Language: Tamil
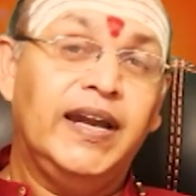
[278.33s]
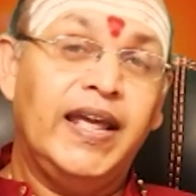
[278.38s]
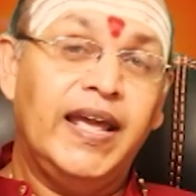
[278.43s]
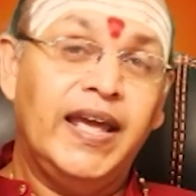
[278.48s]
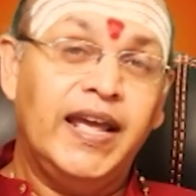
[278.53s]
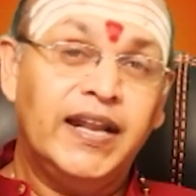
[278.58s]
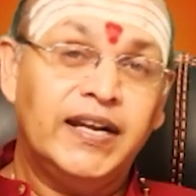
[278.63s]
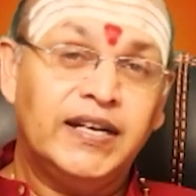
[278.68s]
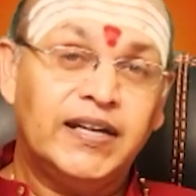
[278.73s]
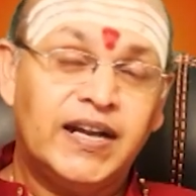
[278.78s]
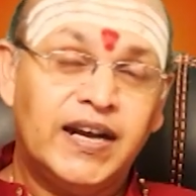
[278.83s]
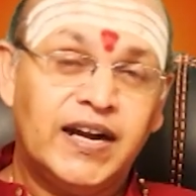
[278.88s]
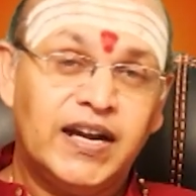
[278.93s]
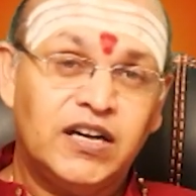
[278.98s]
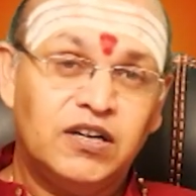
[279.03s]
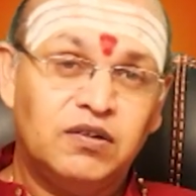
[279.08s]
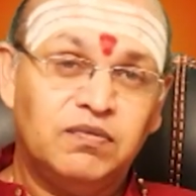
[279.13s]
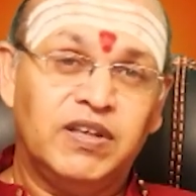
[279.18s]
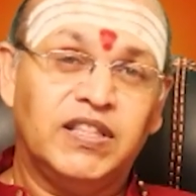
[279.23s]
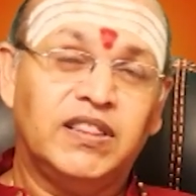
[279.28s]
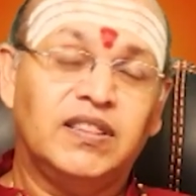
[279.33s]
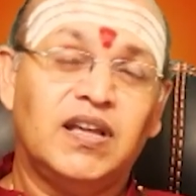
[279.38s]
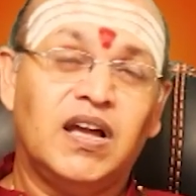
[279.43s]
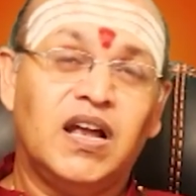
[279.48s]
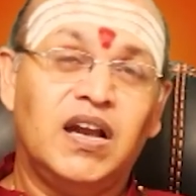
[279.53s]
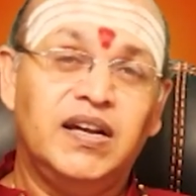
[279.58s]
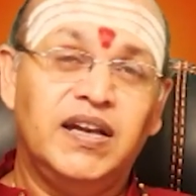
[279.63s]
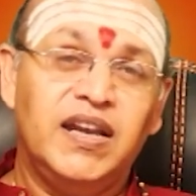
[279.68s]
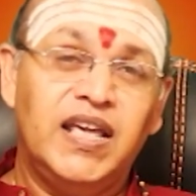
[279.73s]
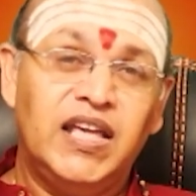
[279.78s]
நேர்கடன்
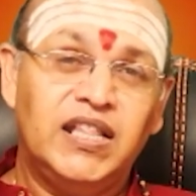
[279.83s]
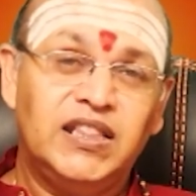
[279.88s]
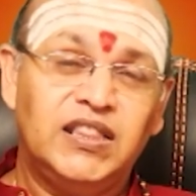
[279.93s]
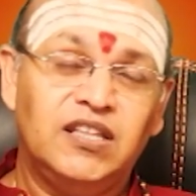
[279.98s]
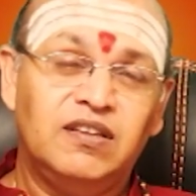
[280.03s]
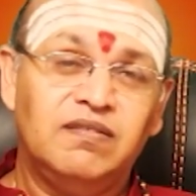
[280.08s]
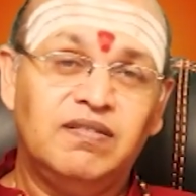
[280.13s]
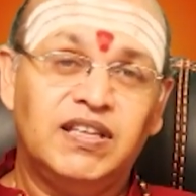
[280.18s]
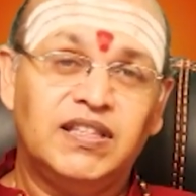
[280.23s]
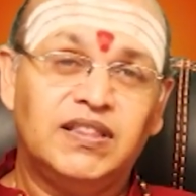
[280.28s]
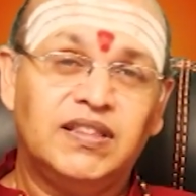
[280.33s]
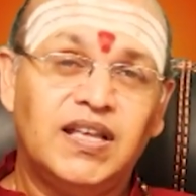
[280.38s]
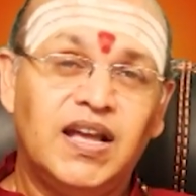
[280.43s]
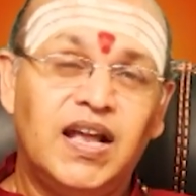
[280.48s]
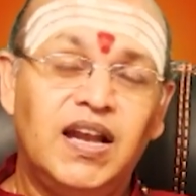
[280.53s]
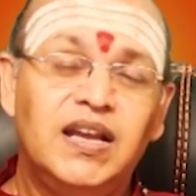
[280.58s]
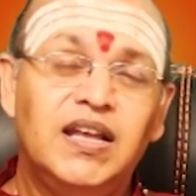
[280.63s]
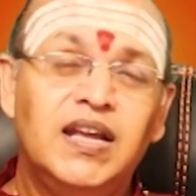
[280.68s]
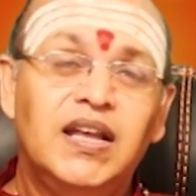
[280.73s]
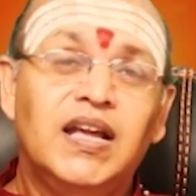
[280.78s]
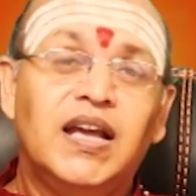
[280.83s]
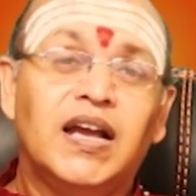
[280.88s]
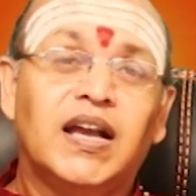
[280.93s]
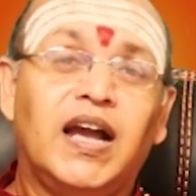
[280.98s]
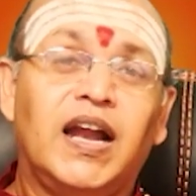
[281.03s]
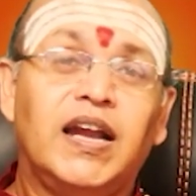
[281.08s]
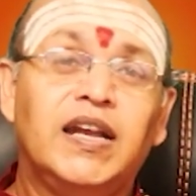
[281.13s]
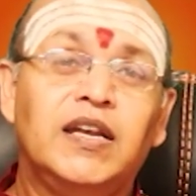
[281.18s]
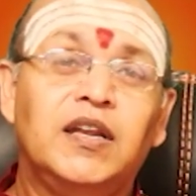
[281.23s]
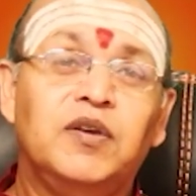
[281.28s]
வைத்தால் நேர்த்தி வைத்தால்
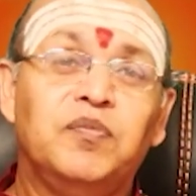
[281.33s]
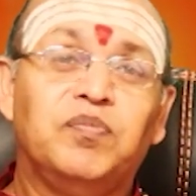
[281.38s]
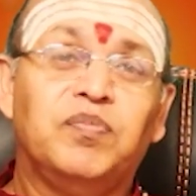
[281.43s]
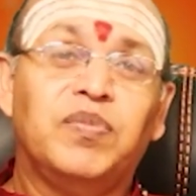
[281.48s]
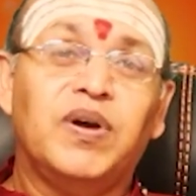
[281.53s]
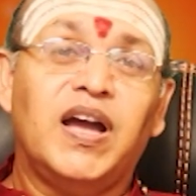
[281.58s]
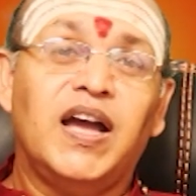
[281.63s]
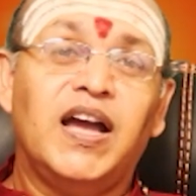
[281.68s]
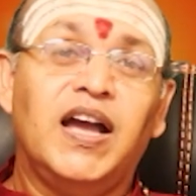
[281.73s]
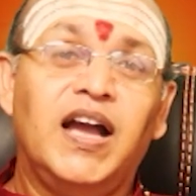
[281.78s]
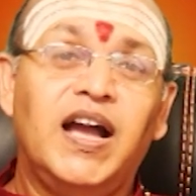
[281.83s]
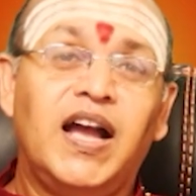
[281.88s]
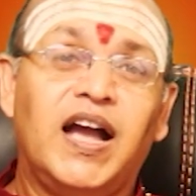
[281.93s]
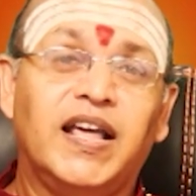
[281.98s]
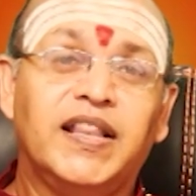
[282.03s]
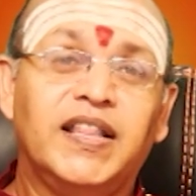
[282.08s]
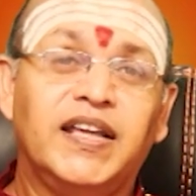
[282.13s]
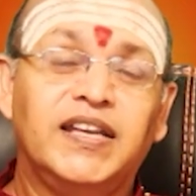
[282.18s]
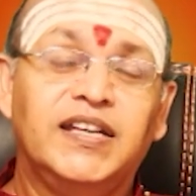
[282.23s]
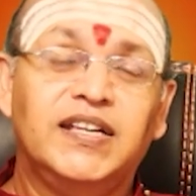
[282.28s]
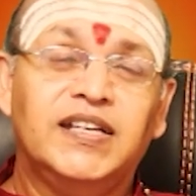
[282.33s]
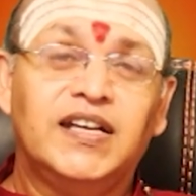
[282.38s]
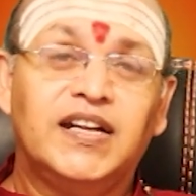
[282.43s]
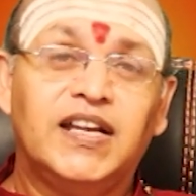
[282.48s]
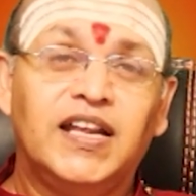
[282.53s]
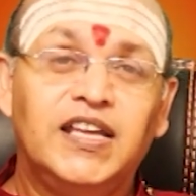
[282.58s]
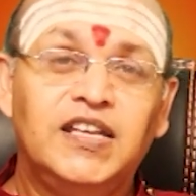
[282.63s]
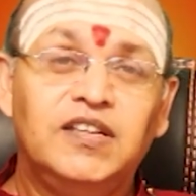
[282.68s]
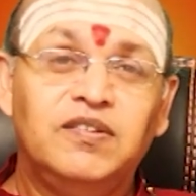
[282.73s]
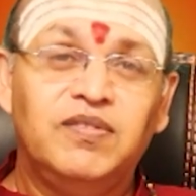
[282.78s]
கண்டிப்பாக அதை
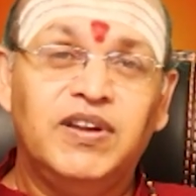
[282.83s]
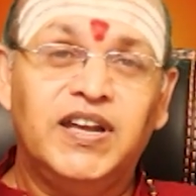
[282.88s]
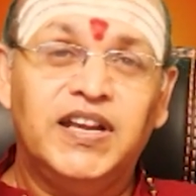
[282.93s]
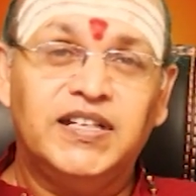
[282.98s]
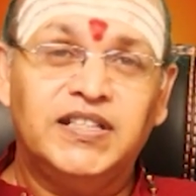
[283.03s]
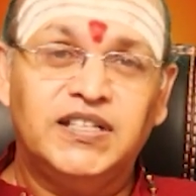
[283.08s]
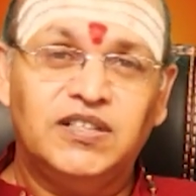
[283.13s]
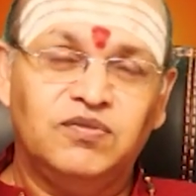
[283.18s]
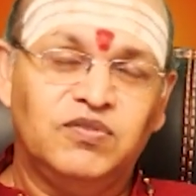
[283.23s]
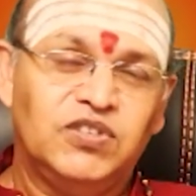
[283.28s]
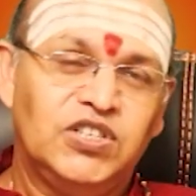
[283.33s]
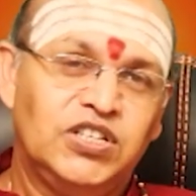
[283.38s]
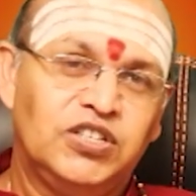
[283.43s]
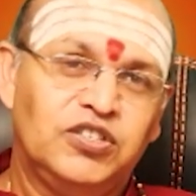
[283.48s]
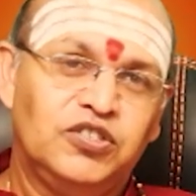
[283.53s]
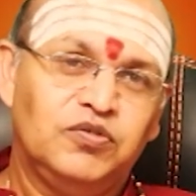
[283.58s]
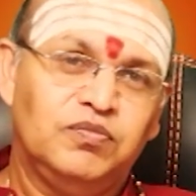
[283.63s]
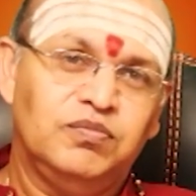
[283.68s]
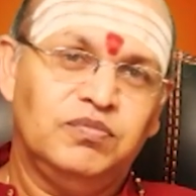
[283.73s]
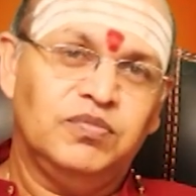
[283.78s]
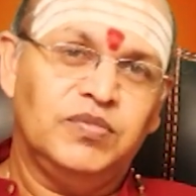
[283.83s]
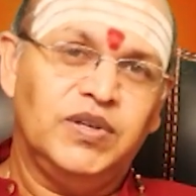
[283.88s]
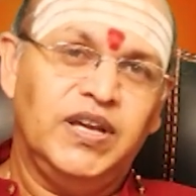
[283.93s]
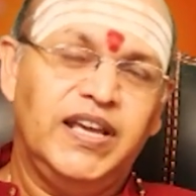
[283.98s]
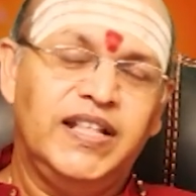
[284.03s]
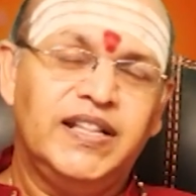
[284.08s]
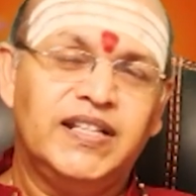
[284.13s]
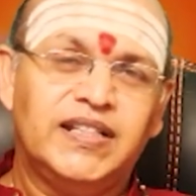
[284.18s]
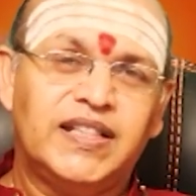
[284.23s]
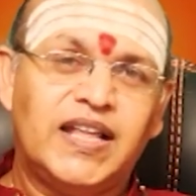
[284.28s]
நிறைவேற்ற வேண்டும்
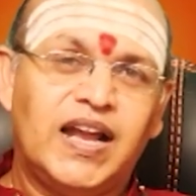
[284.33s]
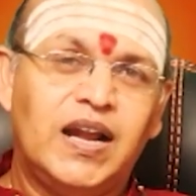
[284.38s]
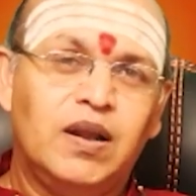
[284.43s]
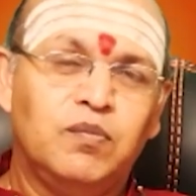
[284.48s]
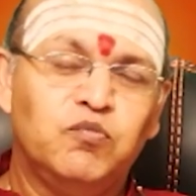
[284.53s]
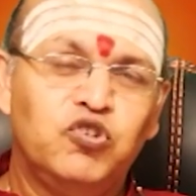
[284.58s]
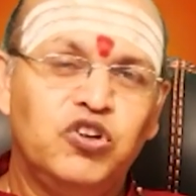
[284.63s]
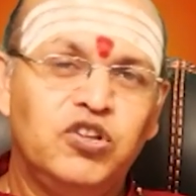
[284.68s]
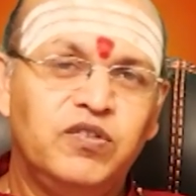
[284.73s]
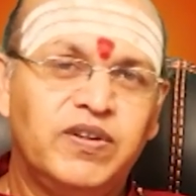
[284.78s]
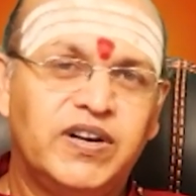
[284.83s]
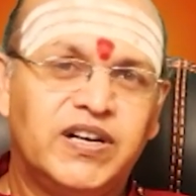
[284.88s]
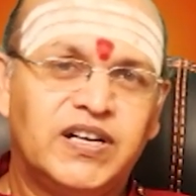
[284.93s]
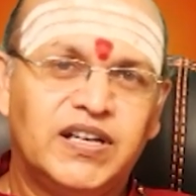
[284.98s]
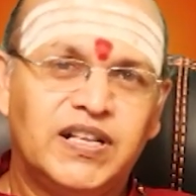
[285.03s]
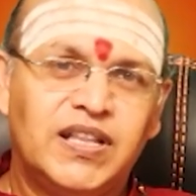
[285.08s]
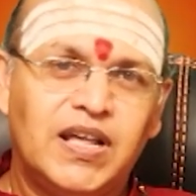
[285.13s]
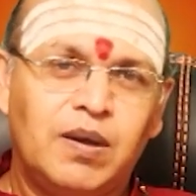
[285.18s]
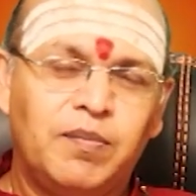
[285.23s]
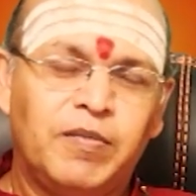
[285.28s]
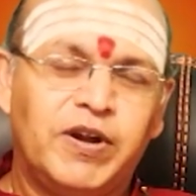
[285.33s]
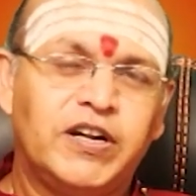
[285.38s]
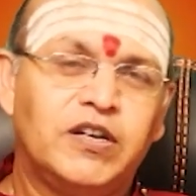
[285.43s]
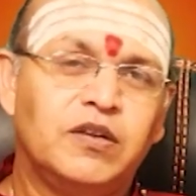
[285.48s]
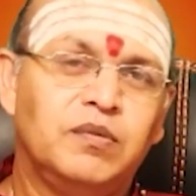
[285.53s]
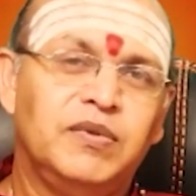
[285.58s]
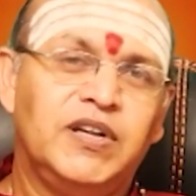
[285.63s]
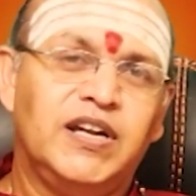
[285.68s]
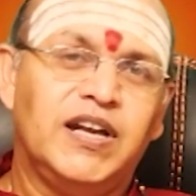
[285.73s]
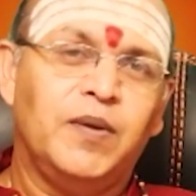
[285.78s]
இது தலை முடிவற்றதாக
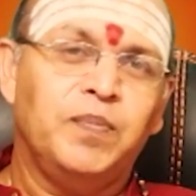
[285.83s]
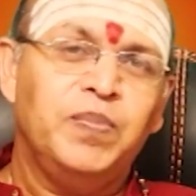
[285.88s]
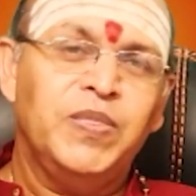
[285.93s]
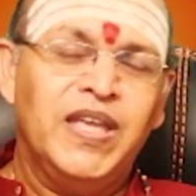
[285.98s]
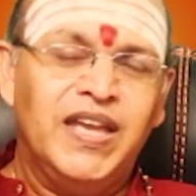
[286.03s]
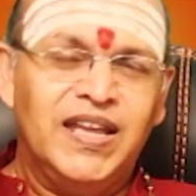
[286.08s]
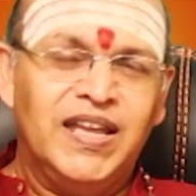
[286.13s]
மட்டும் இல்லை